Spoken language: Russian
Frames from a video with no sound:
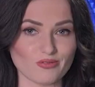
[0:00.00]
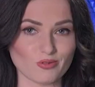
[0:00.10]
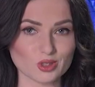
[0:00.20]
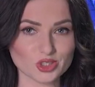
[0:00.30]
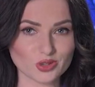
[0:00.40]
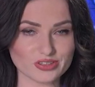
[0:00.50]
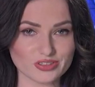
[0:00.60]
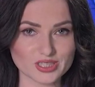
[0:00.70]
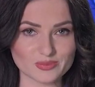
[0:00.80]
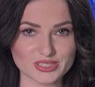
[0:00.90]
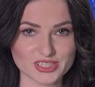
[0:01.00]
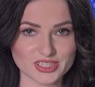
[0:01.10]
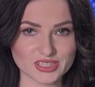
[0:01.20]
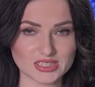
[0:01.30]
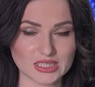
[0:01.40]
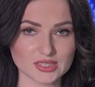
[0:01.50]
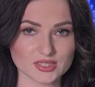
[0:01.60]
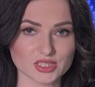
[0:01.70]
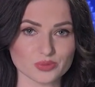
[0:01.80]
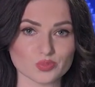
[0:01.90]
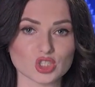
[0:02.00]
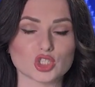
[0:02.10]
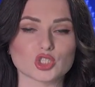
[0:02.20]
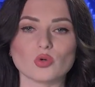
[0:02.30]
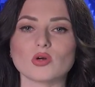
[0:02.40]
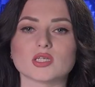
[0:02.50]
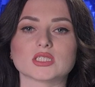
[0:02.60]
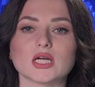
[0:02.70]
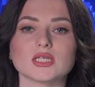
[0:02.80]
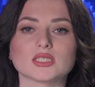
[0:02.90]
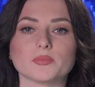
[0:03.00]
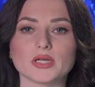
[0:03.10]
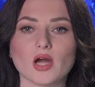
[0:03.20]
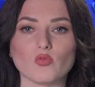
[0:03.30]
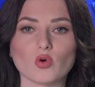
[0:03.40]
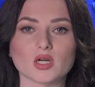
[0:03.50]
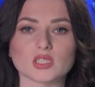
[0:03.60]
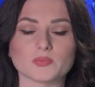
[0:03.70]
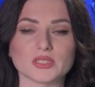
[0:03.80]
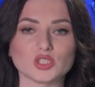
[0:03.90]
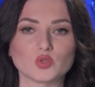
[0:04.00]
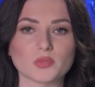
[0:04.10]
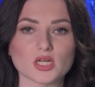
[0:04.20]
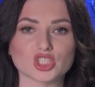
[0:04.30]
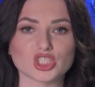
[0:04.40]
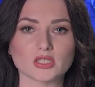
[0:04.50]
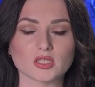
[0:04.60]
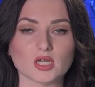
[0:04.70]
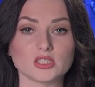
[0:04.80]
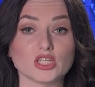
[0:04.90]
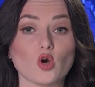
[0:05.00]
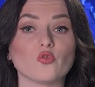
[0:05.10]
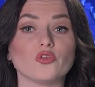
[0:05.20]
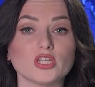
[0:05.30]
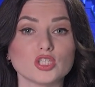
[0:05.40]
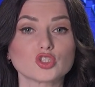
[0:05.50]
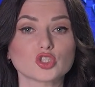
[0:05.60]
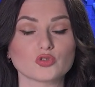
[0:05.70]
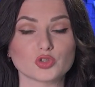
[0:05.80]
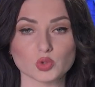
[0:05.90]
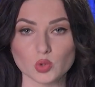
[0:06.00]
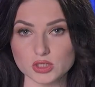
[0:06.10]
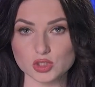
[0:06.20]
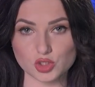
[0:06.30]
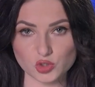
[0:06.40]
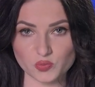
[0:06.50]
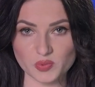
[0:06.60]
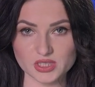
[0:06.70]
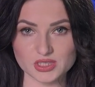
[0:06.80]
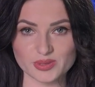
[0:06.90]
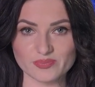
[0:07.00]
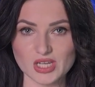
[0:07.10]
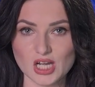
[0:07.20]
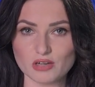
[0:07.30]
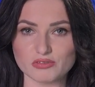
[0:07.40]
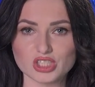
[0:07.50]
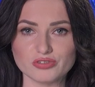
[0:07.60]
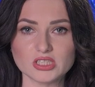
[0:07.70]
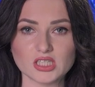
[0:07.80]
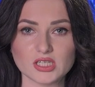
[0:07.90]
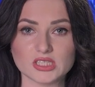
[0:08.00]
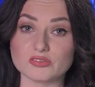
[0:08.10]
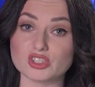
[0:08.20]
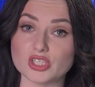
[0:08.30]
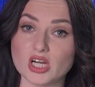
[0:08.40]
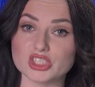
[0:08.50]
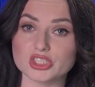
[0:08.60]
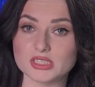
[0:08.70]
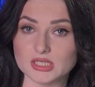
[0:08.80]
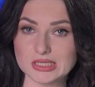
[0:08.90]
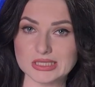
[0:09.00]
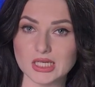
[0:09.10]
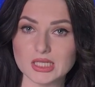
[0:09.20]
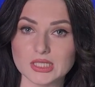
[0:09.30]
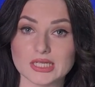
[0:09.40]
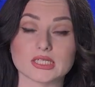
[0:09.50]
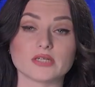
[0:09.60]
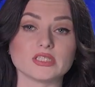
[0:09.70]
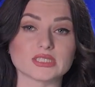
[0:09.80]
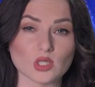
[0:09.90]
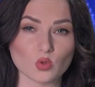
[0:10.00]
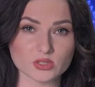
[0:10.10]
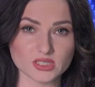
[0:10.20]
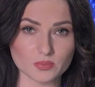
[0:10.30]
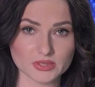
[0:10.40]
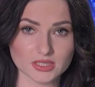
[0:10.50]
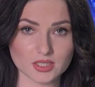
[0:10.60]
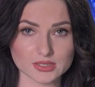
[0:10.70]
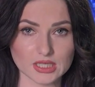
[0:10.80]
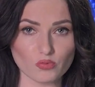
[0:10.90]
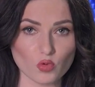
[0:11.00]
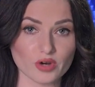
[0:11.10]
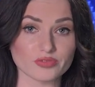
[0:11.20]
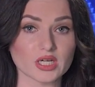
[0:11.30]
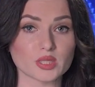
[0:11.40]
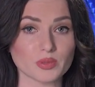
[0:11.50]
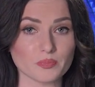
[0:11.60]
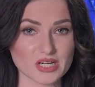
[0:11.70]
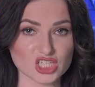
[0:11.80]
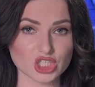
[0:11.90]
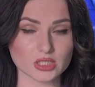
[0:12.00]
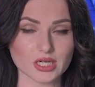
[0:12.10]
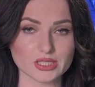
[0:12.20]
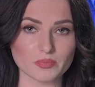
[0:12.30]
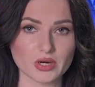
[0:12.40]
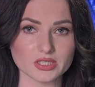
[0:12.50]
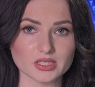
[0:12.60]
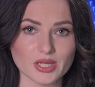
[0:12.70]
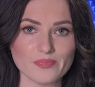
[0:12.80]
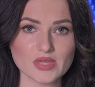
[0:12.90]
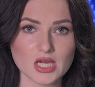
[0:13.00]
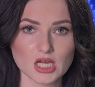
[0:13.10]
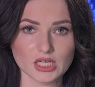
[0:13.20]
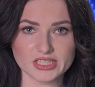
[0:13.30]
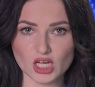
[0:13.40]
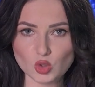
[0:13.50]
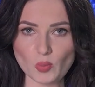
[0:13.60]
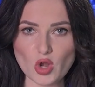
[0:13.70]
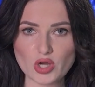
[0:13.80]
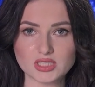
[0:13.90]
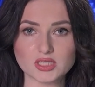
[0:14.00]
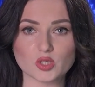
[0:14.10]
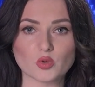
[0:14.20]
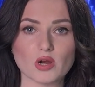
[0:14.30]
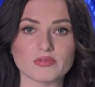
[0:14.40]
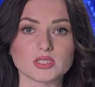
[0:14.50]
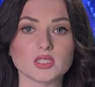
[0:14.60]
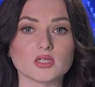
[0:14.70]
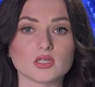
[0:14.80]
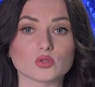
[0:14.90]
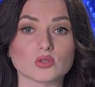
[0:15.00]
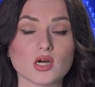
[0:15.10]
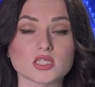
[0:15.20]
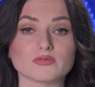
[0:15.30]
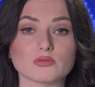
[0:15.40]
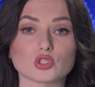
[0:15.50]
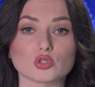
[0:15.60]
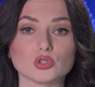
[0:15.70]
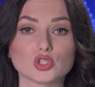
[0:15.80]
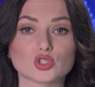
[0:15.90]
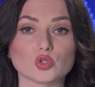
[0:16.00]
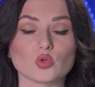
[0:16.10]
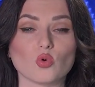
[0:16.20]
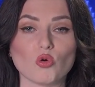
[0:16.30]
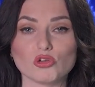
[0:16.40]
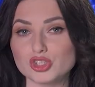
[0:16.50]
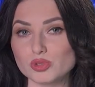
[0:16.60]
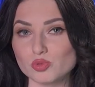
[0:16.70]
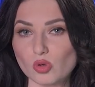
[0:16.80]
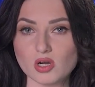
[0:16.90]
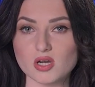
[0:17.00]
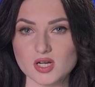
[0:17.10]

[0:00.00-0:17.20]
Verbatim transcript: Вот что ответил президент Зеленский. Что касается приговора господину Порошенко, я уверен, что все это еще впереди. Вы же видели и вчерашний скандал, это говорится о записях разговоров якобы Порошенко и Байдена, Байдена. Я думаю, они так руководили государством, что их ждет очень много